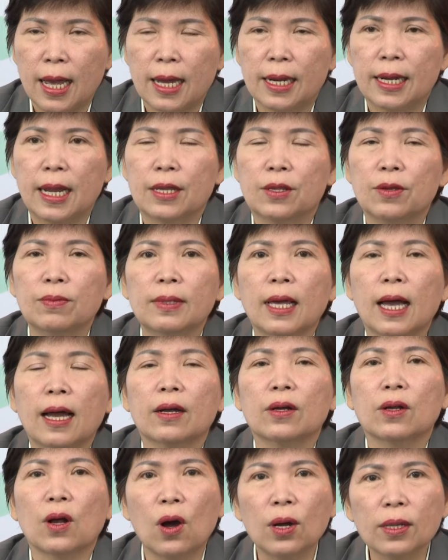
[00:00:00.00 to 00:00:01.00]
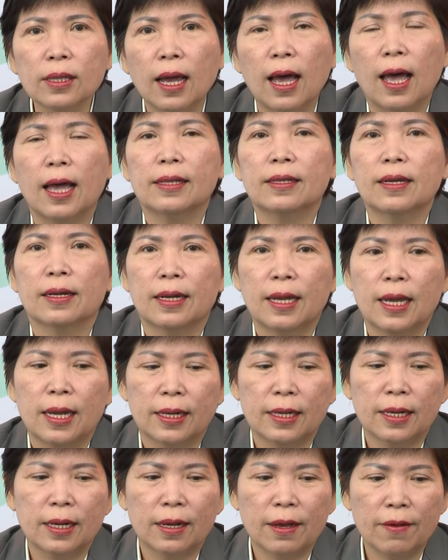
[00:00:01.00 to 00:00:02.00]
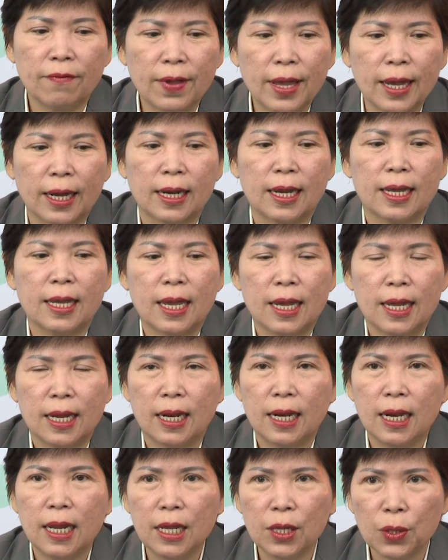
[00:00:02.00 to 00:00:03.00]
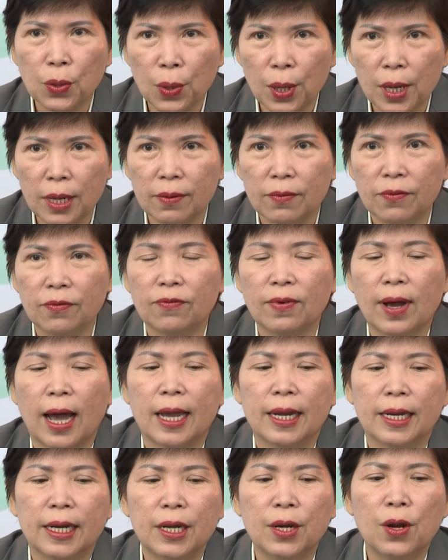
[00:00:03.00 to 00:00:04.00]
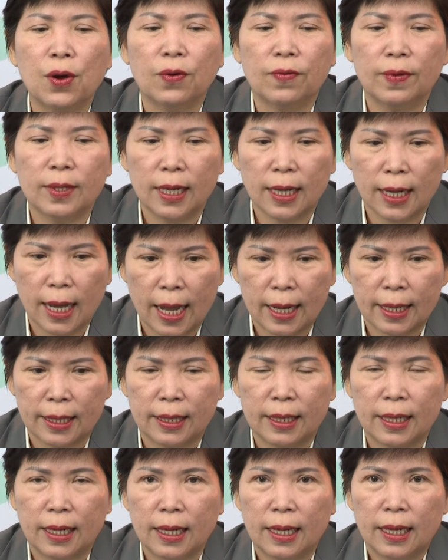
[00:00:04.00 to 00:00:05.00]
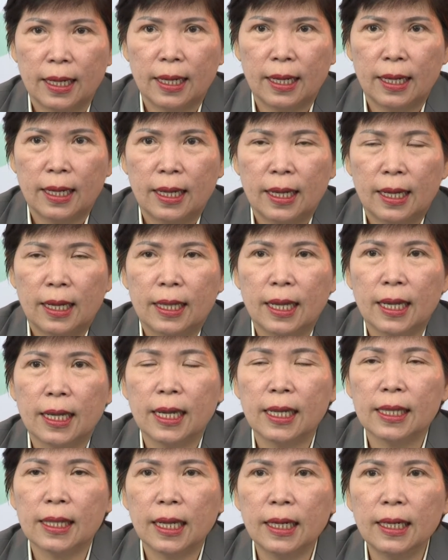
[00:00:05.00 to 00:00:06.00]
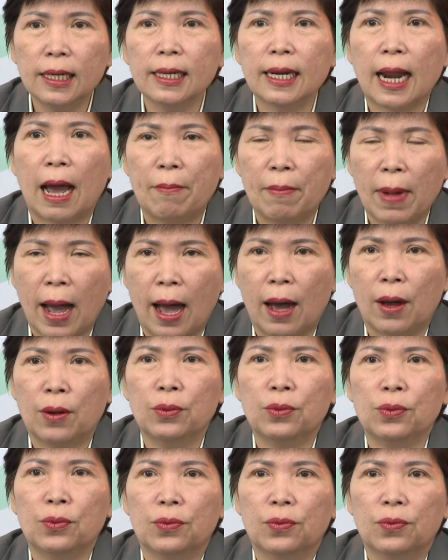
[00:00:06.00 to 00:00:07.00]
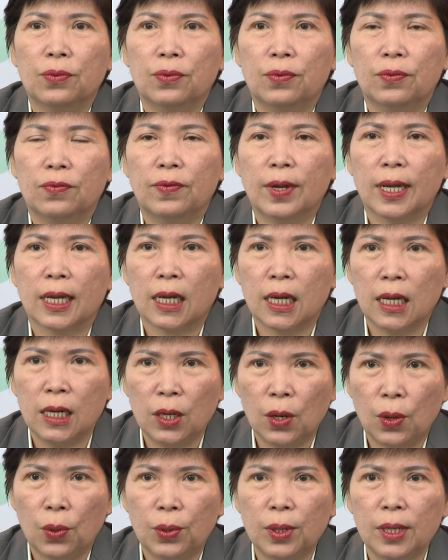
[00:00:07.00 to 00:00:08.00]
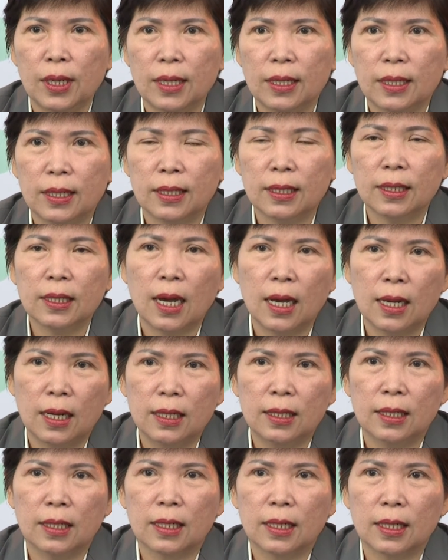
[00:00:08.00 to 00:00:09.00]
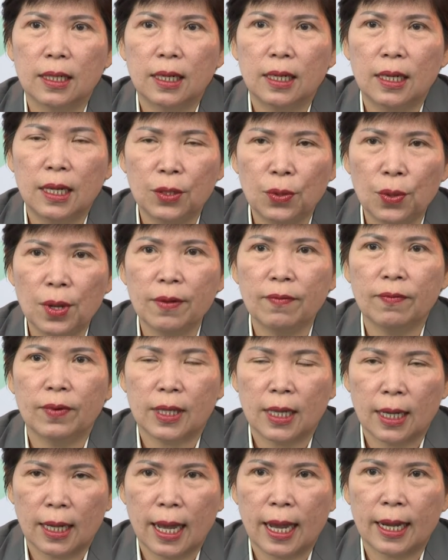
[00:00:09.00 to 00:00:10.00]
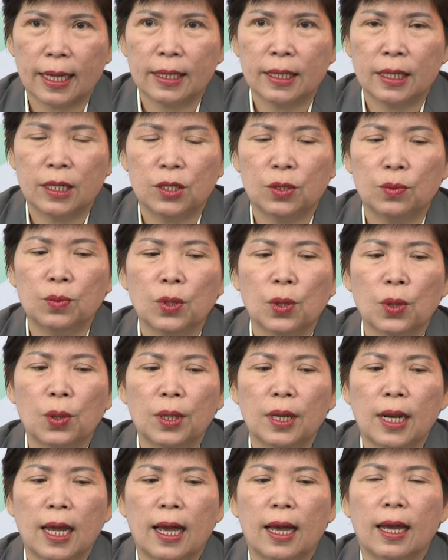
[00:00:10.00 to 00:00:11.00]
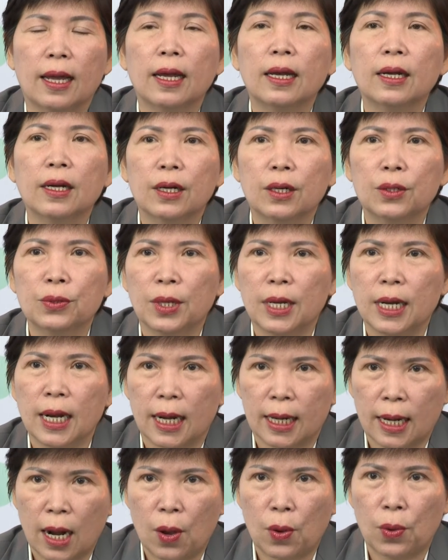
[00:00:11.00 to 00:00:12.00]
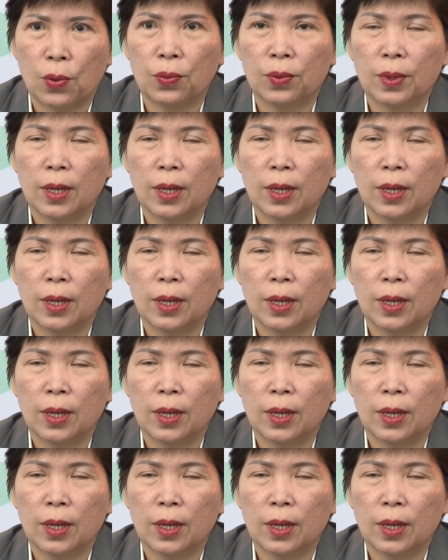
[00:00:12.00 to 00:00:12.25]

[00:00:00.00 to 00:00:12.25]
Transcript: để chúng ta có thể thực hiện được cái việc là gì lý thuyết phải đi đôi với thực hành thì cái tính đảm bảo về cân đối giữa thời lượng lý thuyết và thực hành thì chúng tôi là ưu tiên hàng đầu